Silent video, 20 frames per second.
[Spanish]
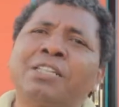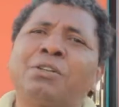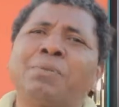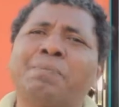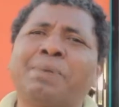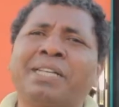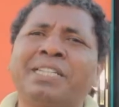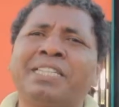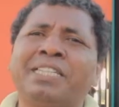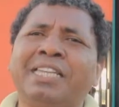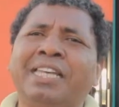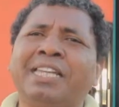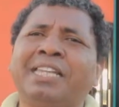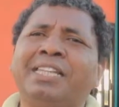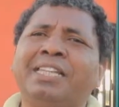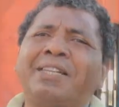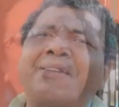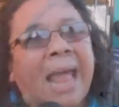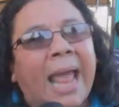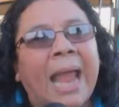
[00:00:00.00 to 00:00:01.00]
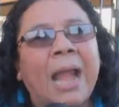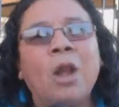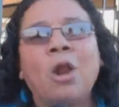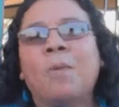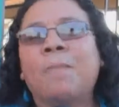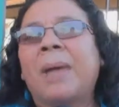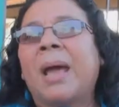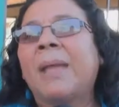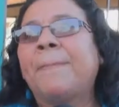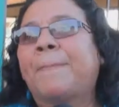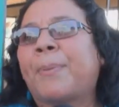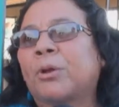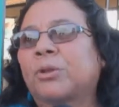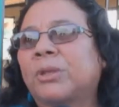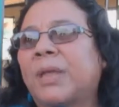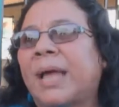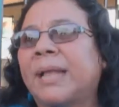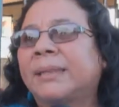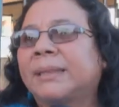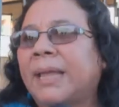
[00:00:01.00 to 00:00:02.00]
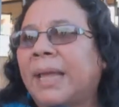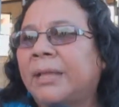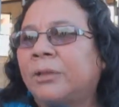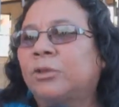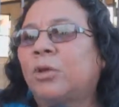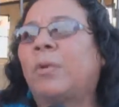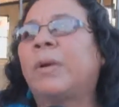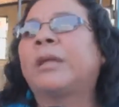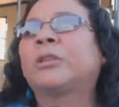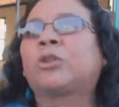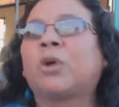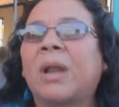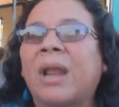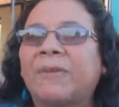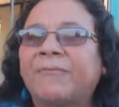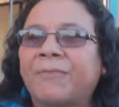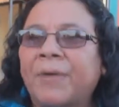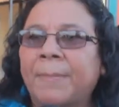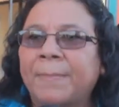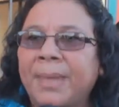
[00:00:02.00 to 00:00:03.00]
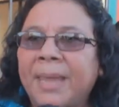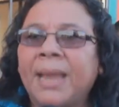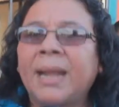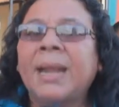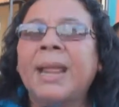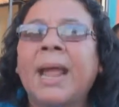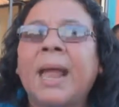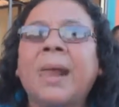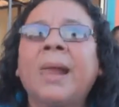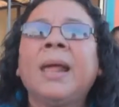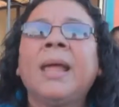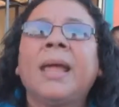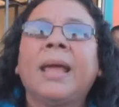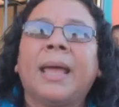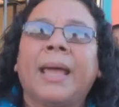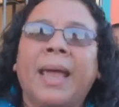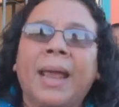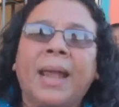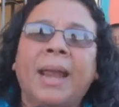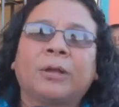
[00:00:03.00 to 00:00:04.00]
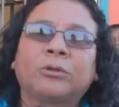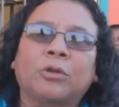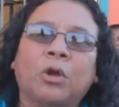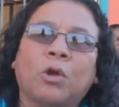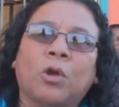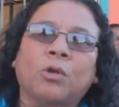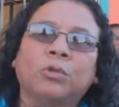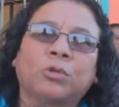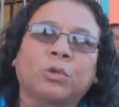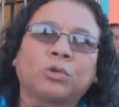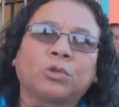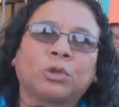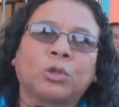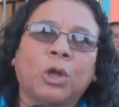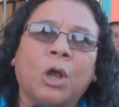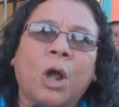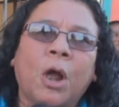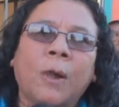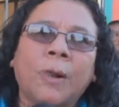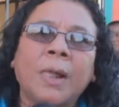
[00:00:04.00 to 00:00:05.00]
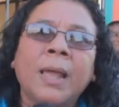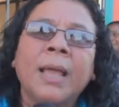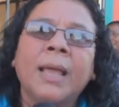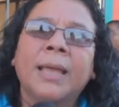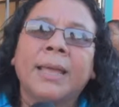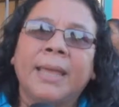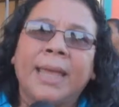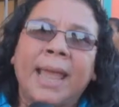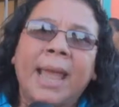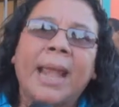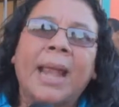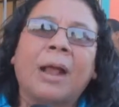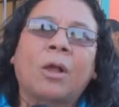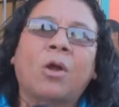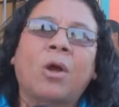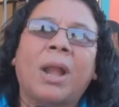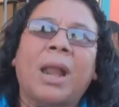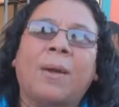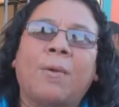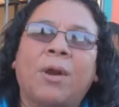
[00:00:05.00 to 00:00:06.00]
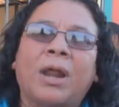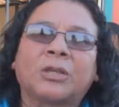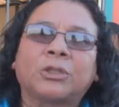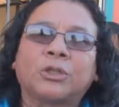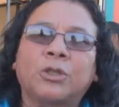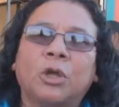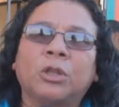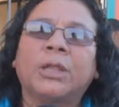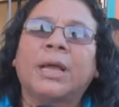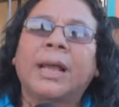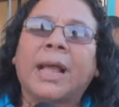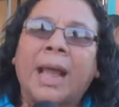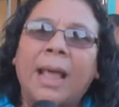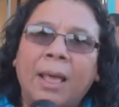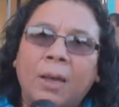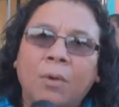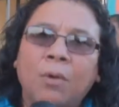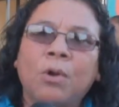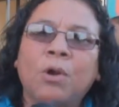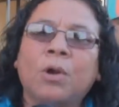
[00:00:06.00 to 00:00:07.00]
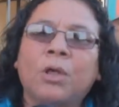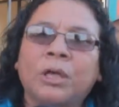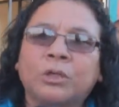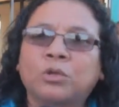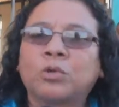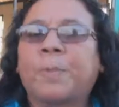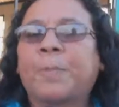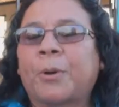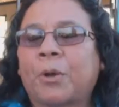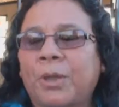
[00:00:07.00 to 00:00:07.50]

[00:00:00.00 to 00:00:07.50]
siendo presidente. ¿Qué es lo más importante en todo esto? La familia, en la autoconstrucción y en la colaboración de cada uno de sus